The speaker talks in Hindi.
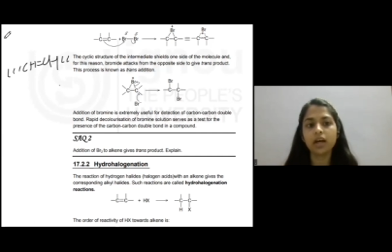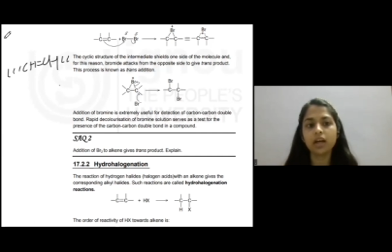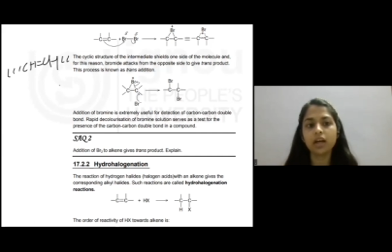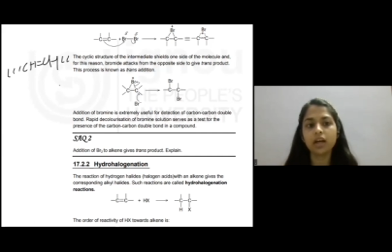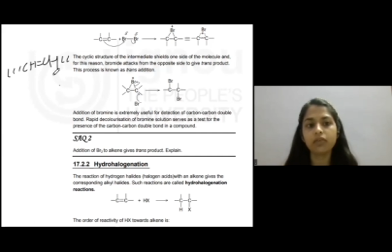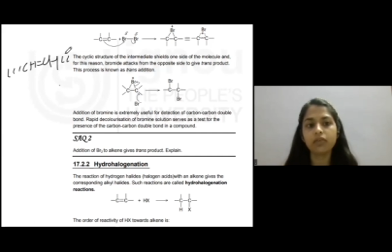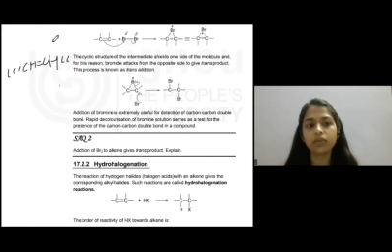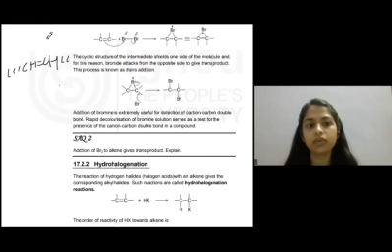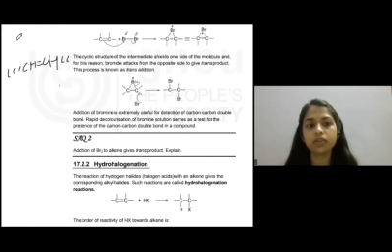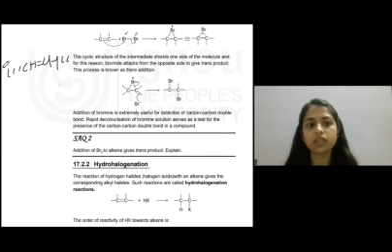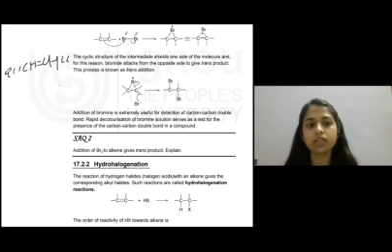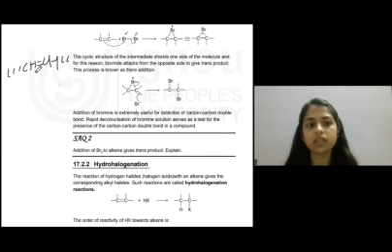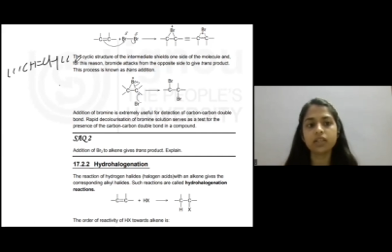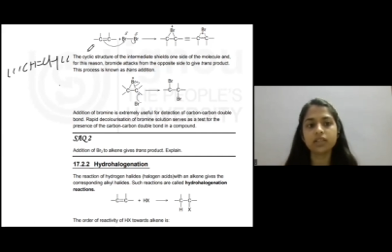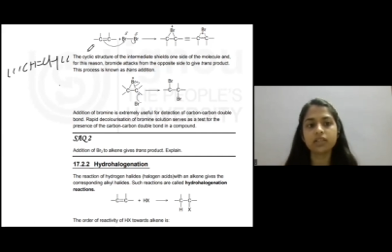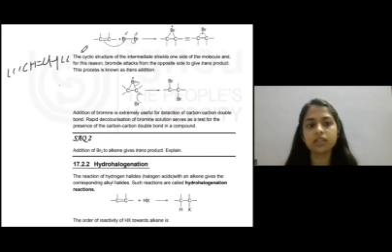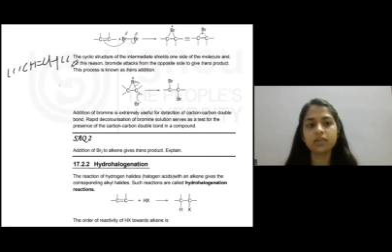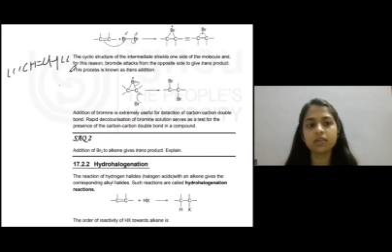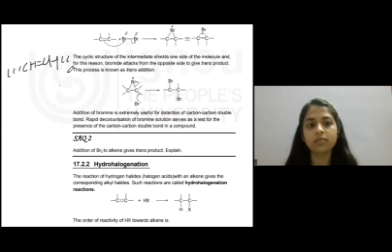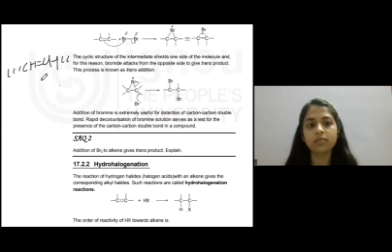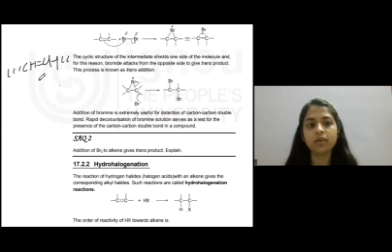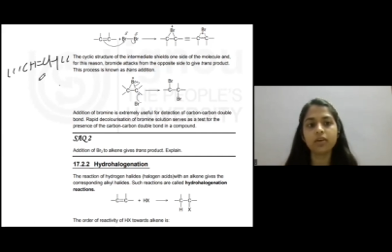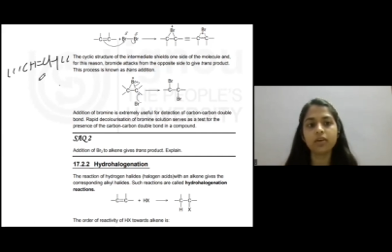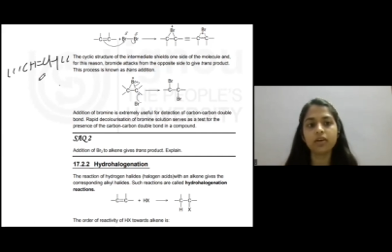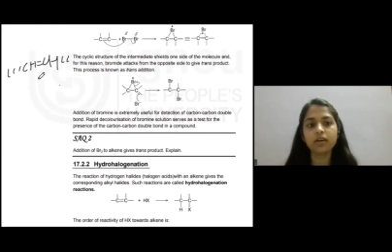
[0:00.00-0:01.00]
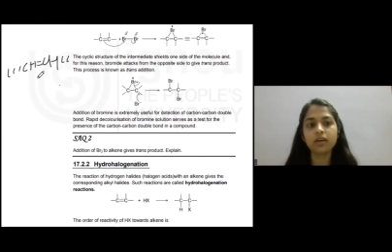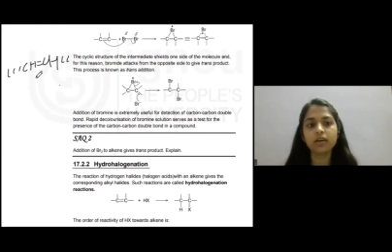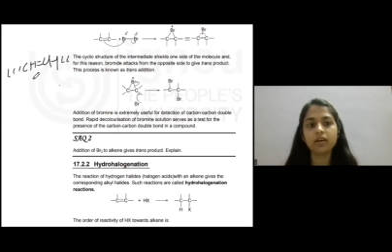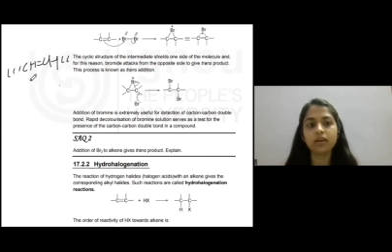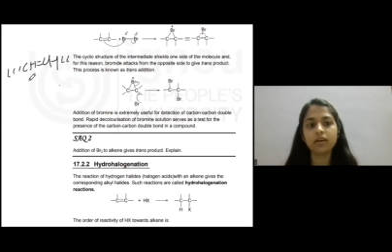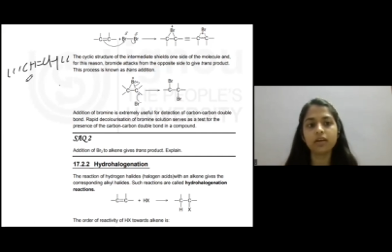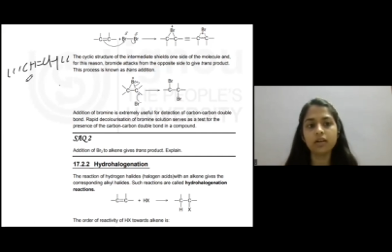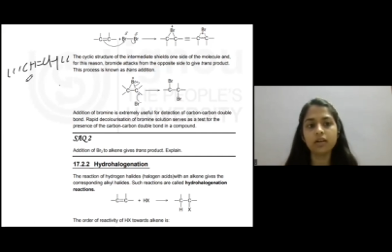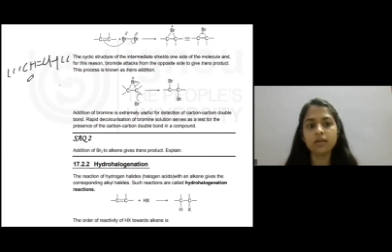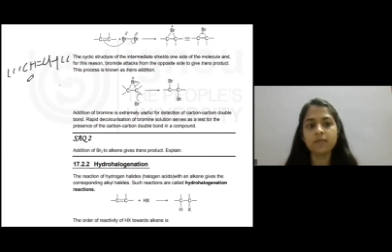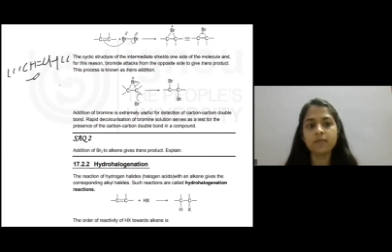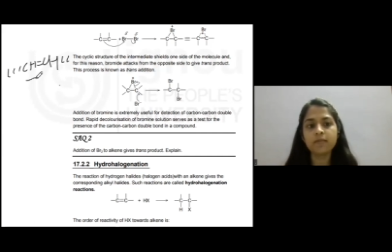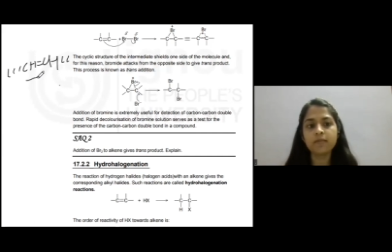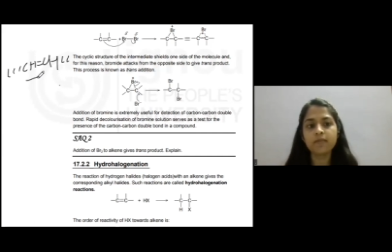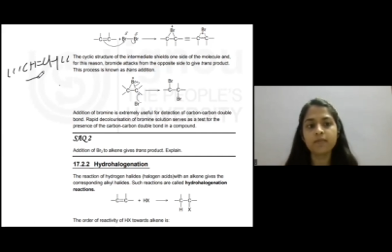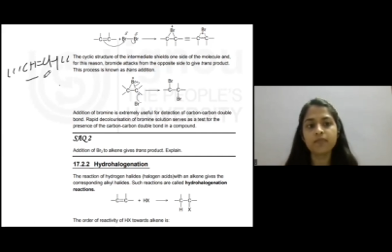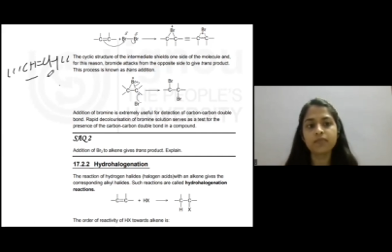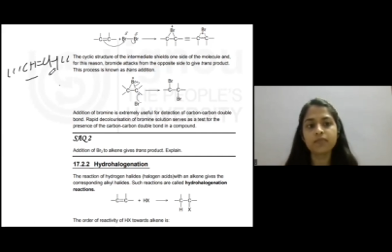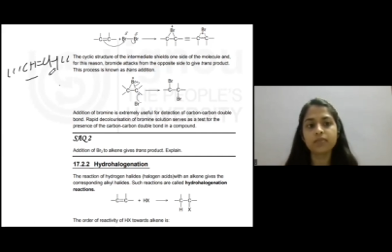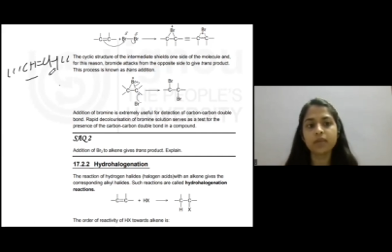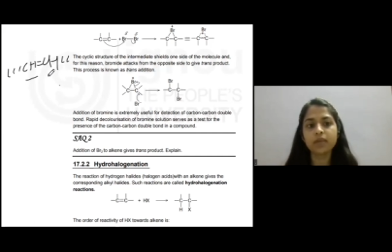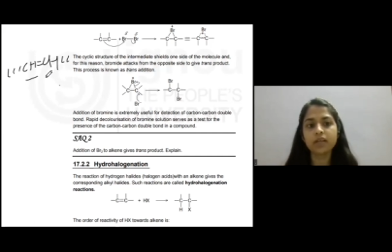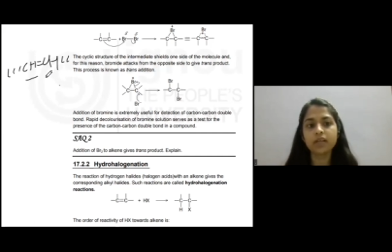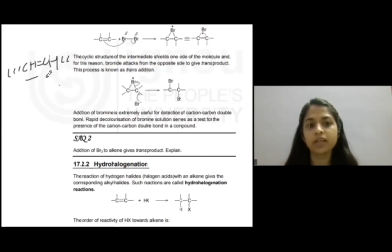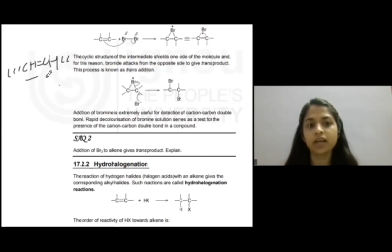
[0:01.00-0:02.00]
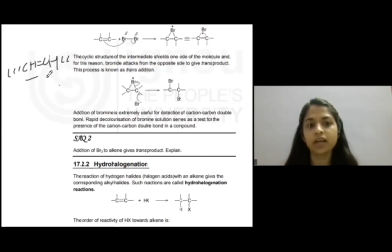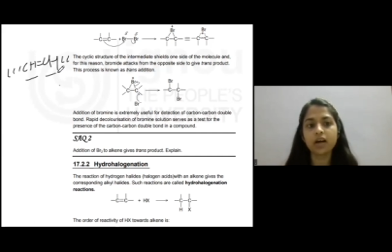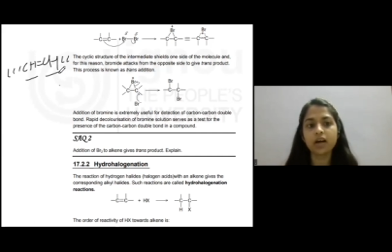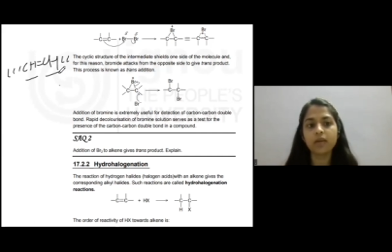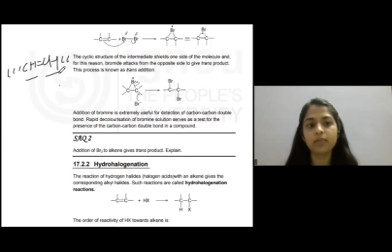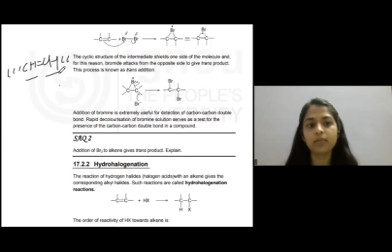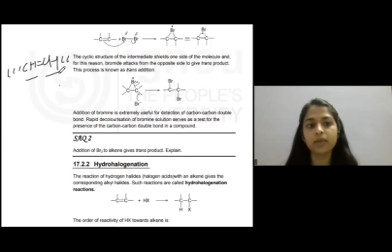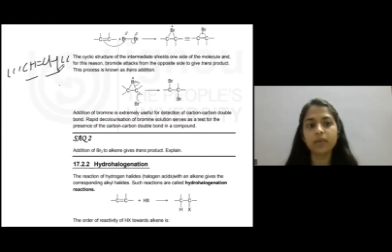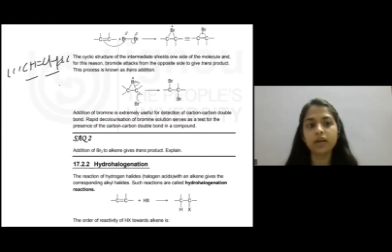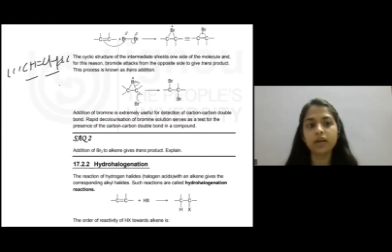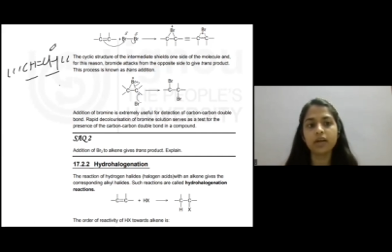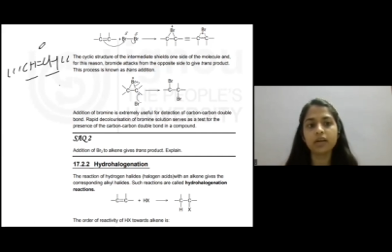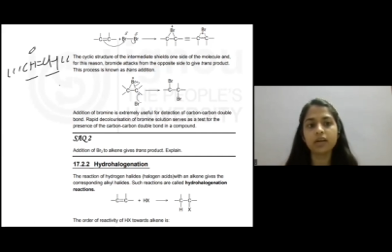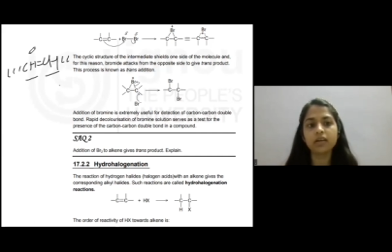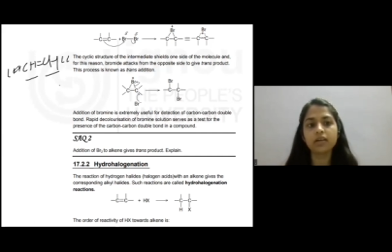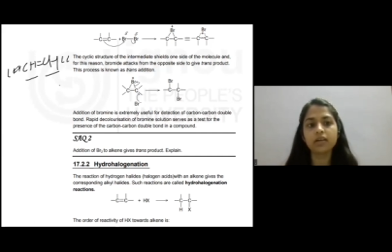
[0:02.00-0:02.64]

इट वॉज अनसिमेट्रिकल बट यहाँ पे